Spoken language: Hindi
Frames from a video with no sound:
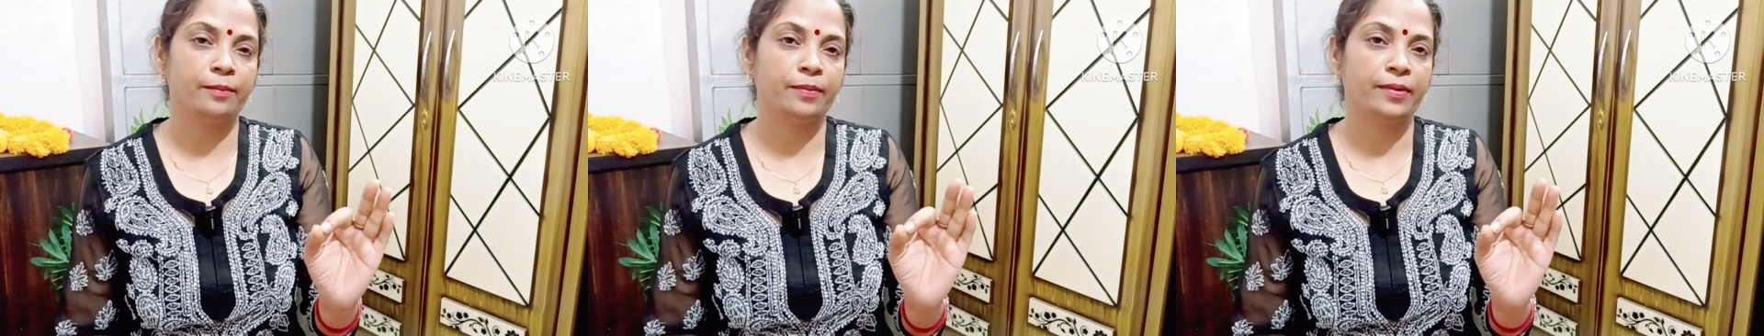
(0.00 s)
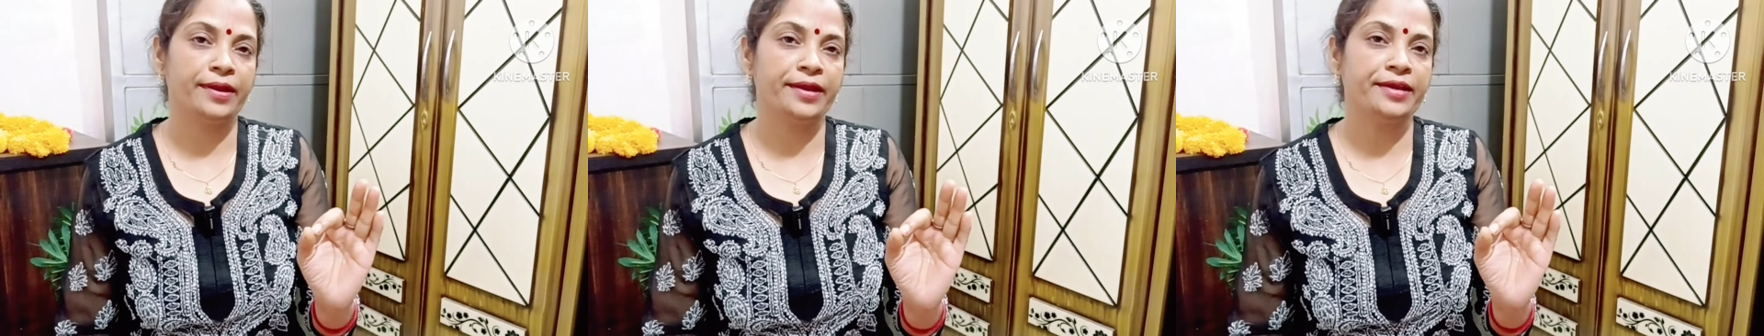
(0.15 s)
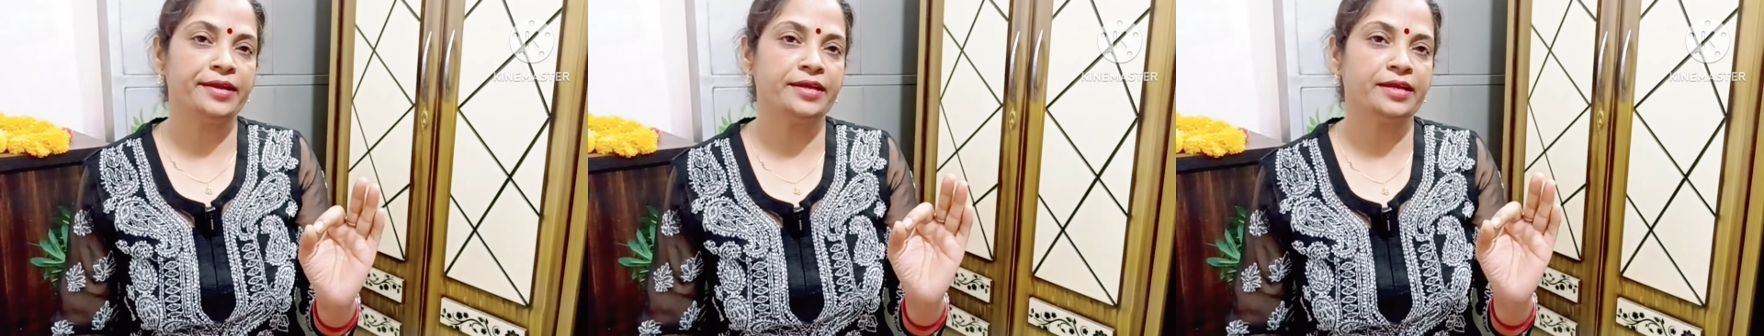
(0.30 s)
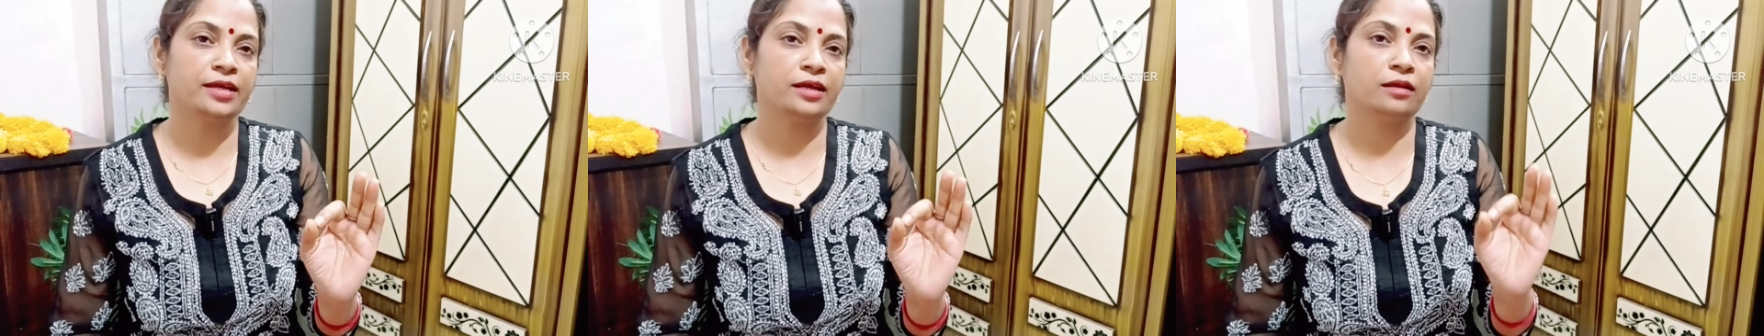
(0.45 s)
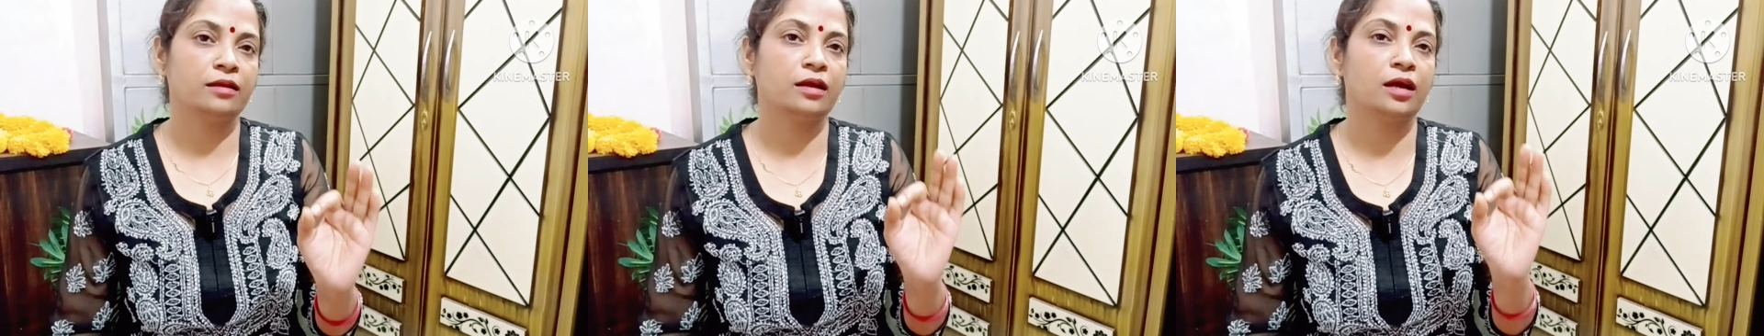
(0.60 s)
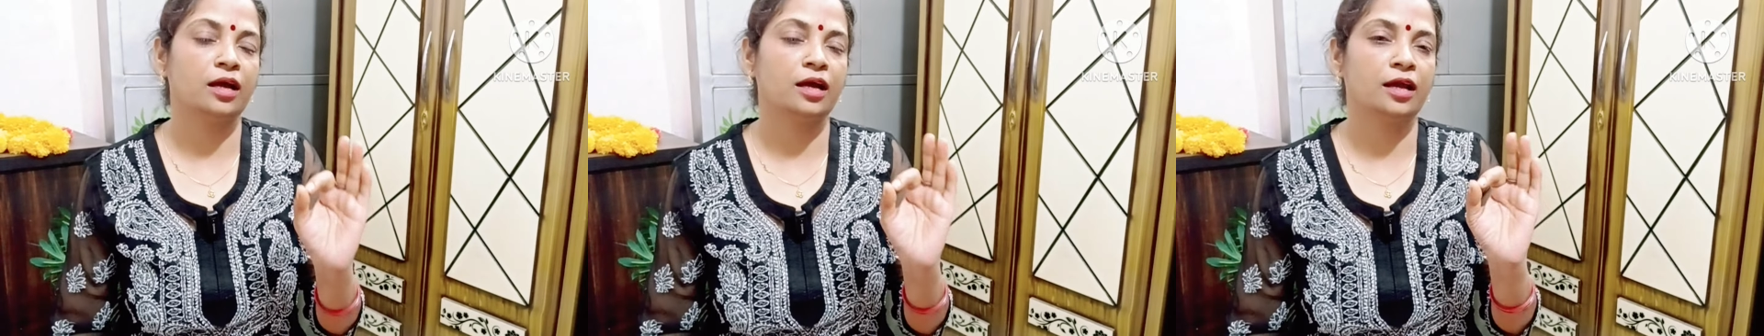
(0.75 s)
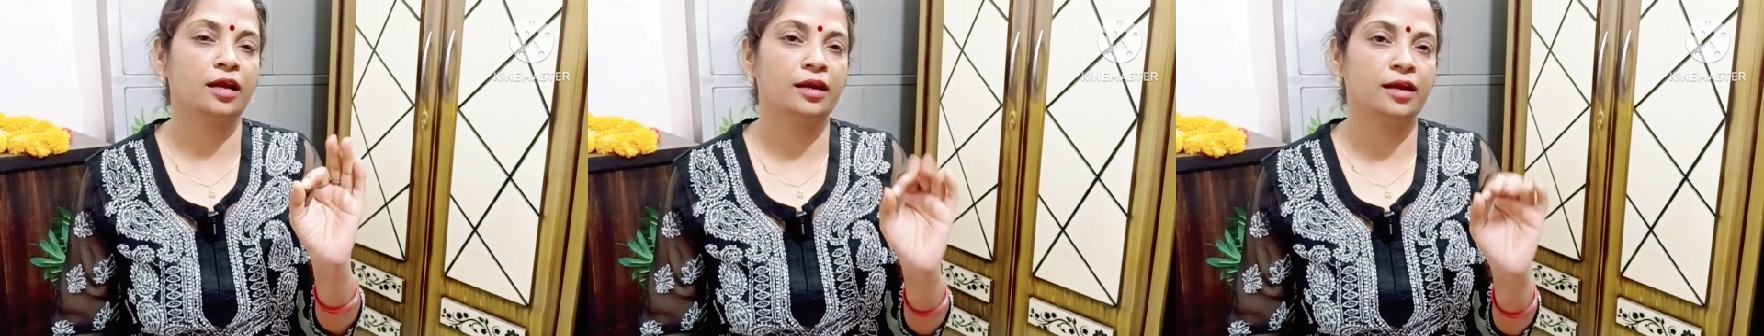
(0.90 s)
प्लेन की
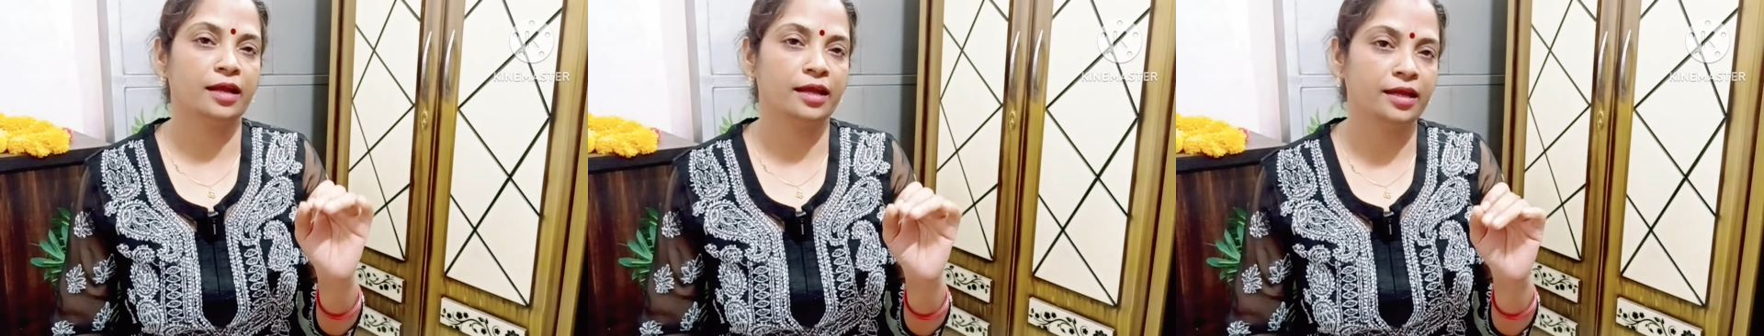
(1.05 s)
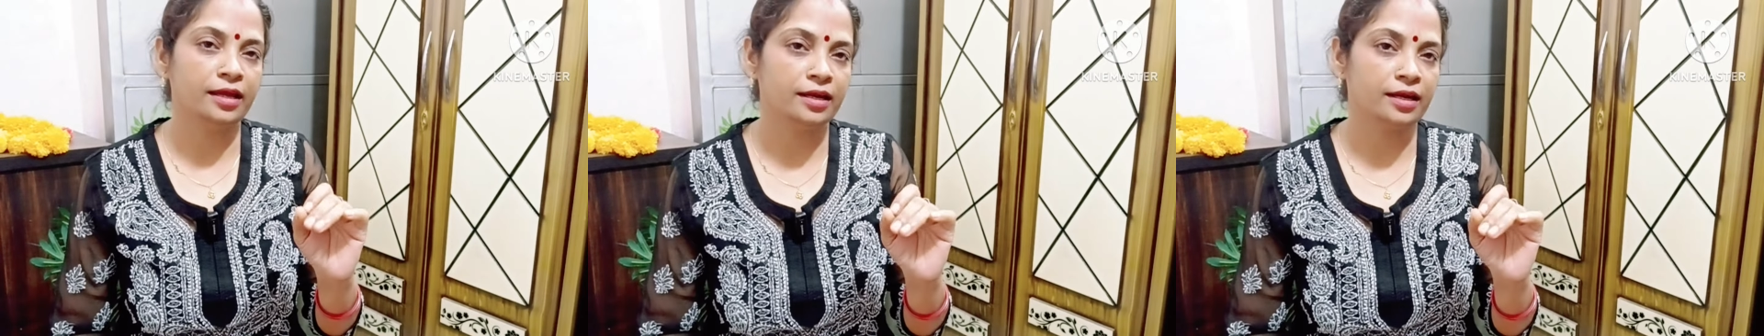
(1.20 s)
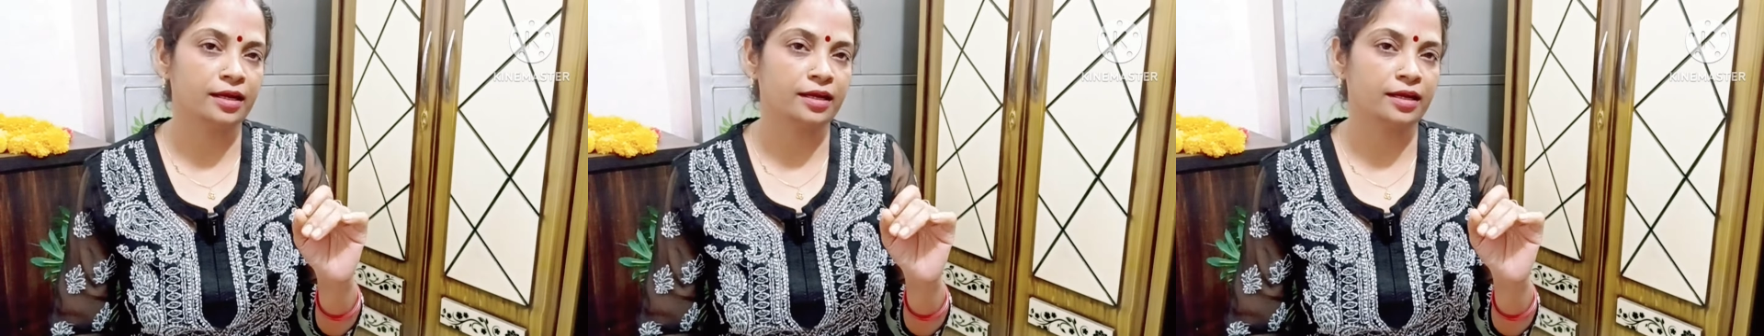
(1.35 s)
अगर नहीं